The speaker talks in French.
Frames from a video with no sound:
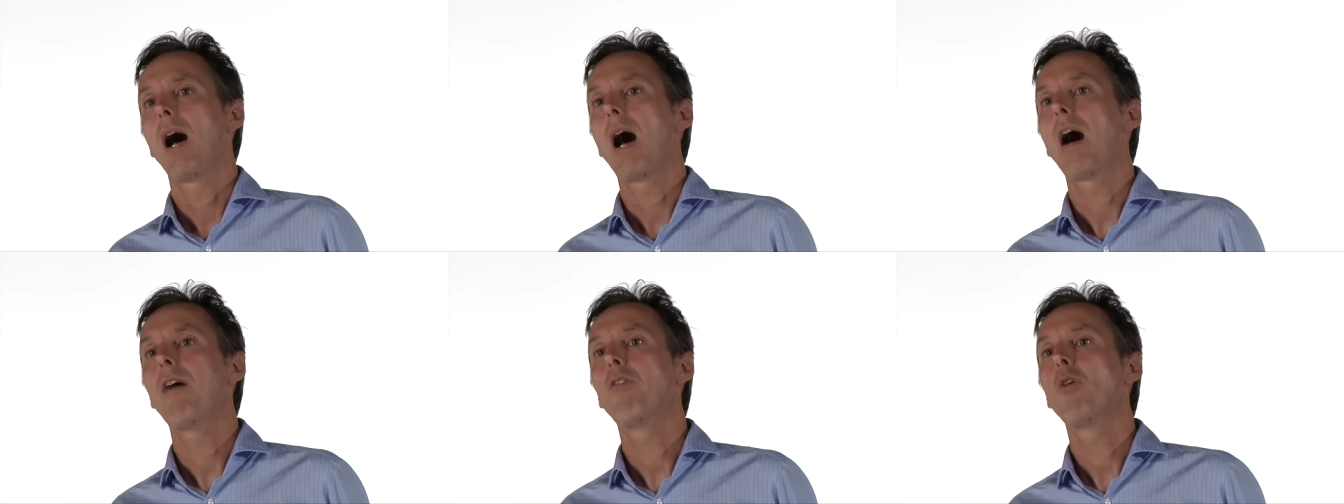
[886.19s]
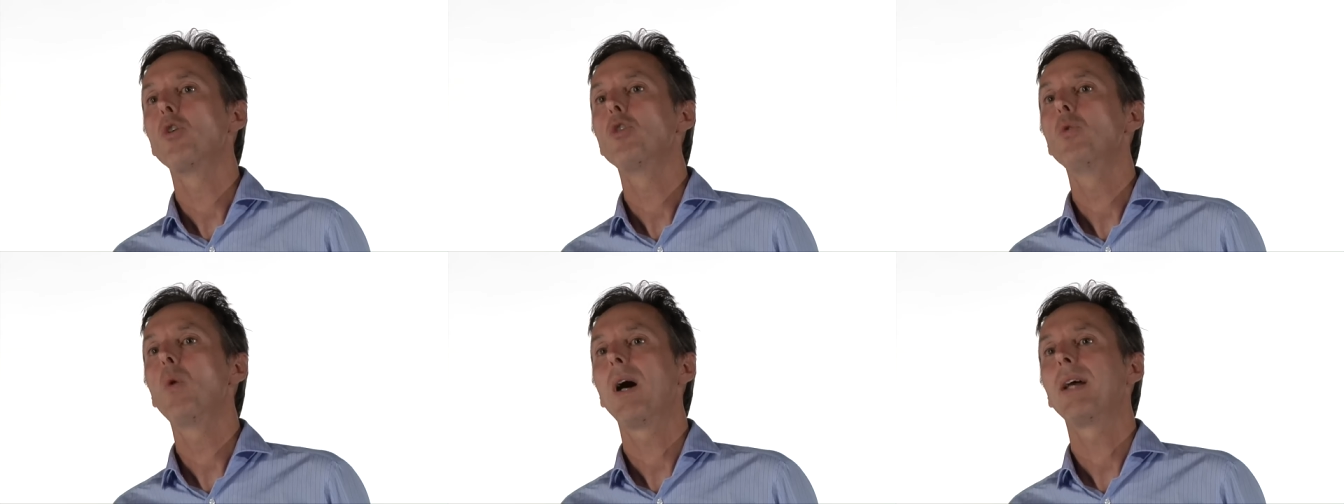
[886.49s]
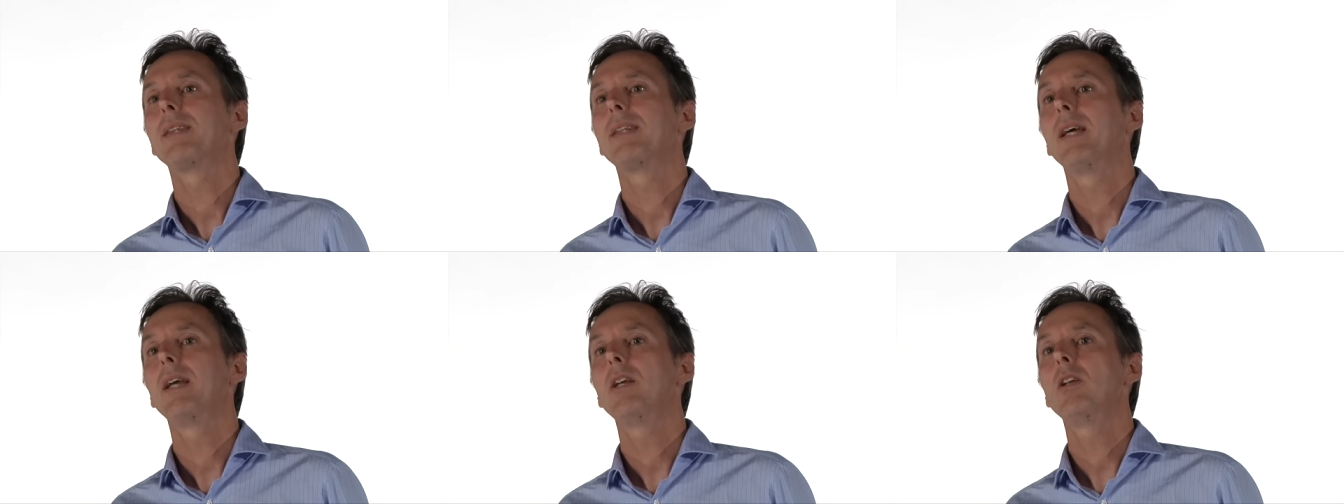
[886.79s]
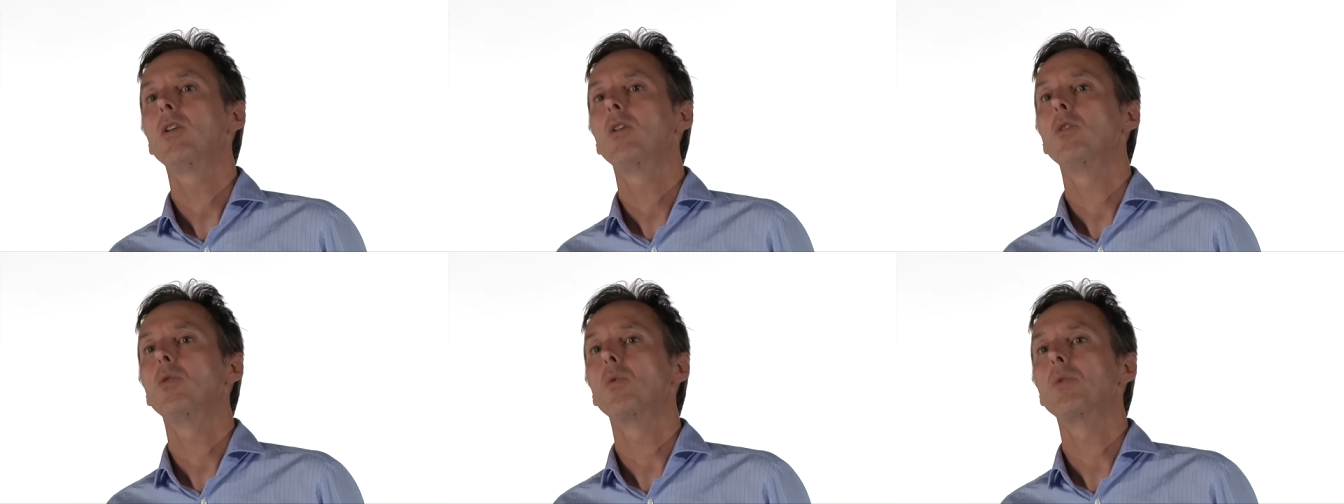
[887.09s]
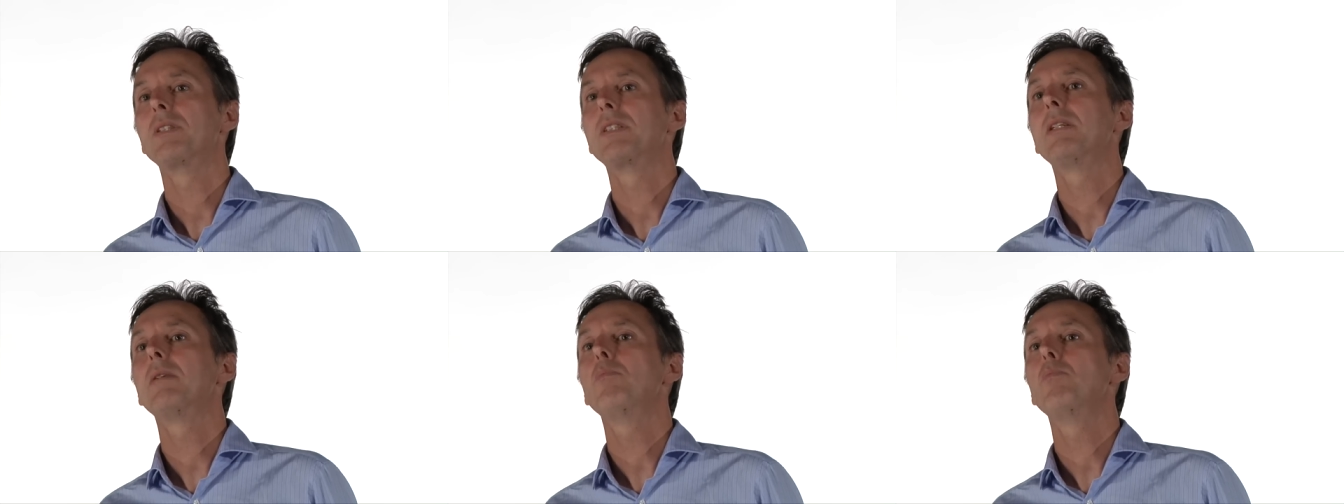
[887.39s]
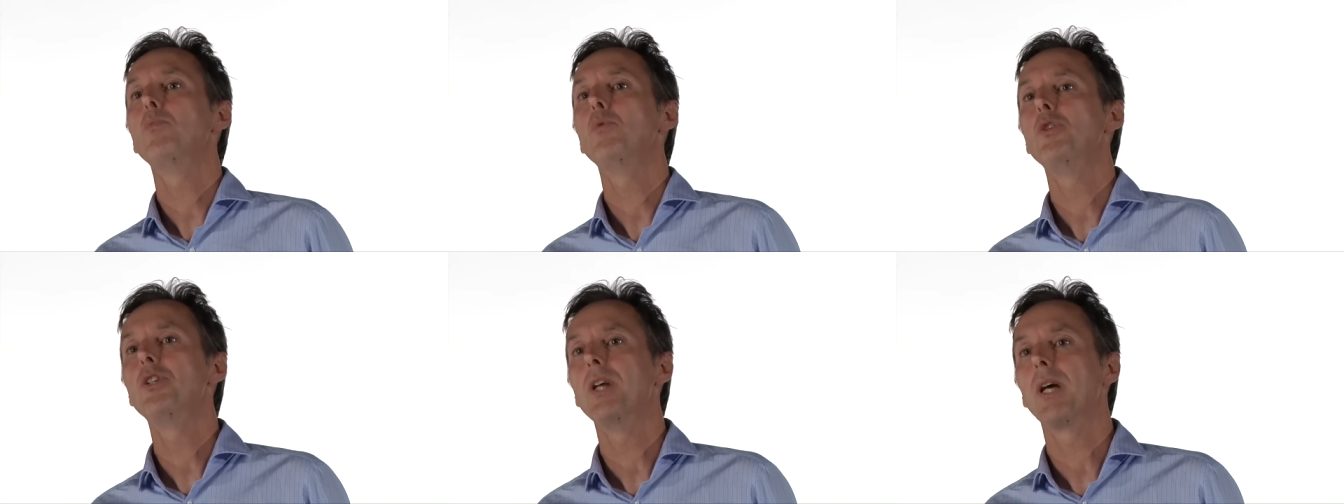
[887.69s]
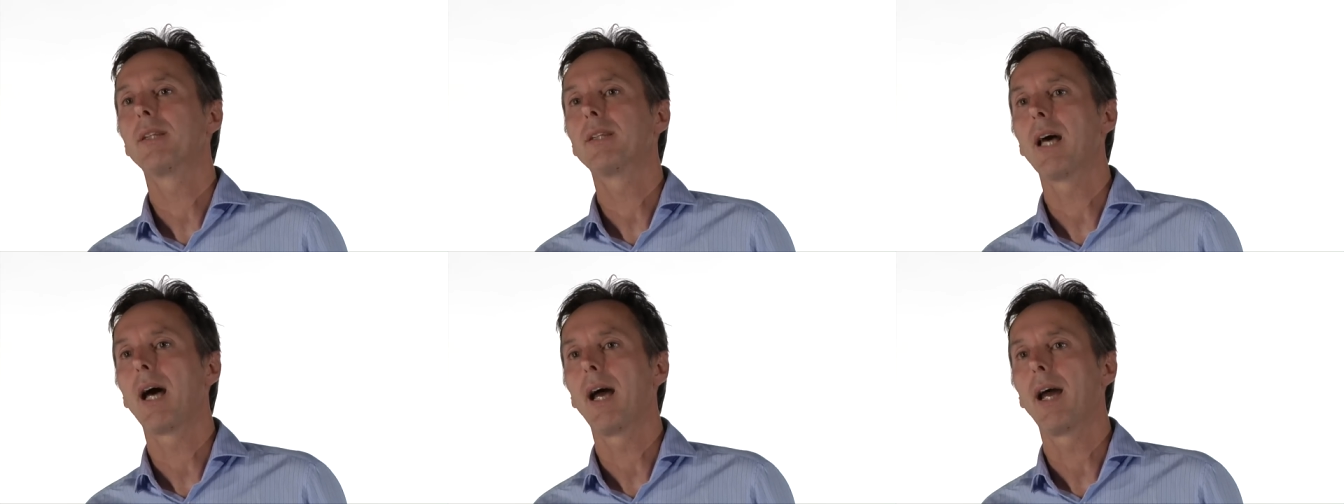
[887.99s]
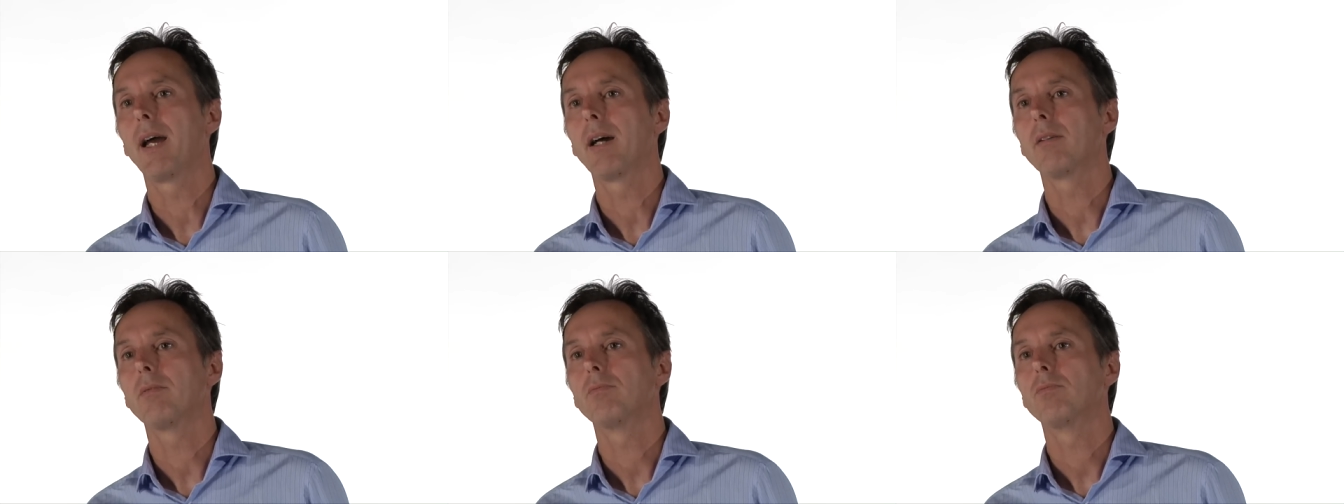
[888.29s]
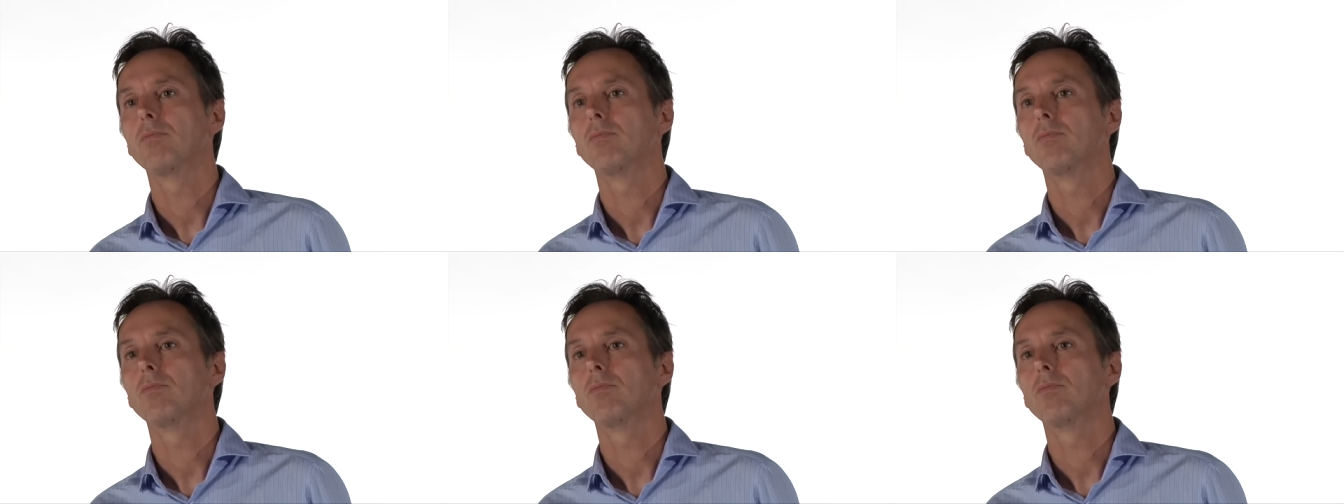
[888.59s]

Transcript: Avons-nous atteint nos cibles budgétaires?